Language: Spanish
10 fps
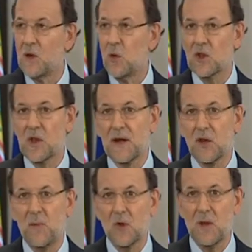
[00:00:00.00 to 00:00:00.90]
Nuestra
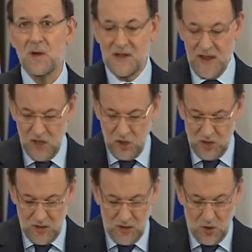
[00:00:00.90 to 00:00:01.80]
responsabilidad
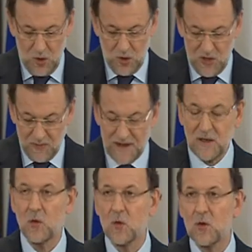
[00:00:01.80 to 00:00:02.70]
es
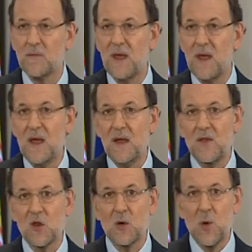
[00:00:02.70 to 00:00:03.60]
conservarlos, y,
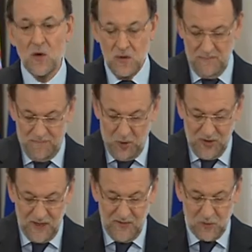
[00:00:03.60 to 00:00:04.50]
desde luego,
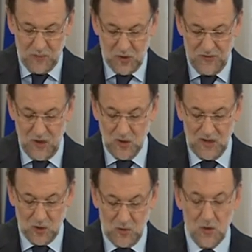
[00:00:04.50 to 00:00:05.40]
poner a disposición
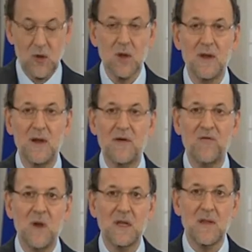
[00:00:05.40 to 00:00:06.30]
de todos la
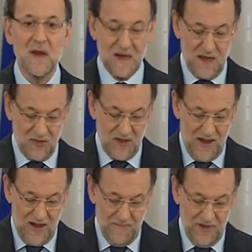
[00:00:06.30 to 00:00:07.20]
fuente de
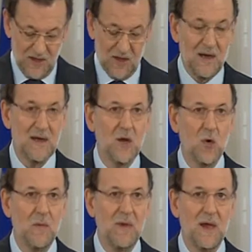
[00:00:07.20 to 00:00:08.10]
riqueza ambiental y
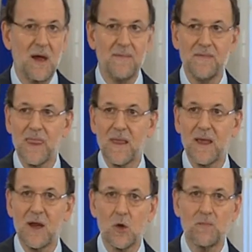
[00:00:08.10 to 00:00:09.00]
económica
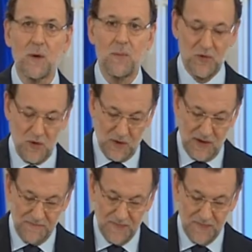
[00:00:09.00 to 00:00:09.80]
que nos proporciona.